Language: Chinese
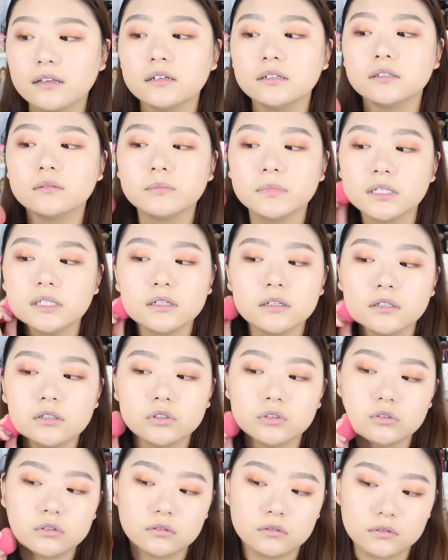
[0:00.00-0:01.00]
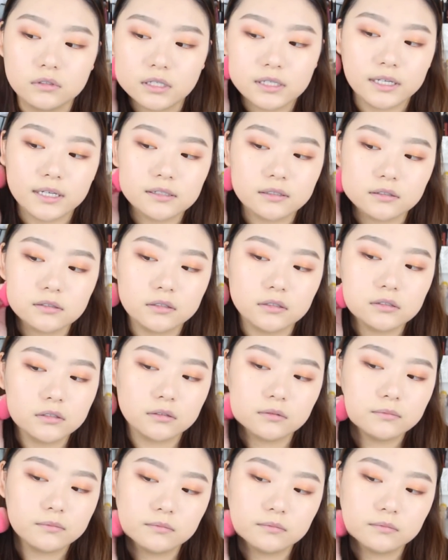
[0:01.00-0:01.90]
的这么一个修容的颜色，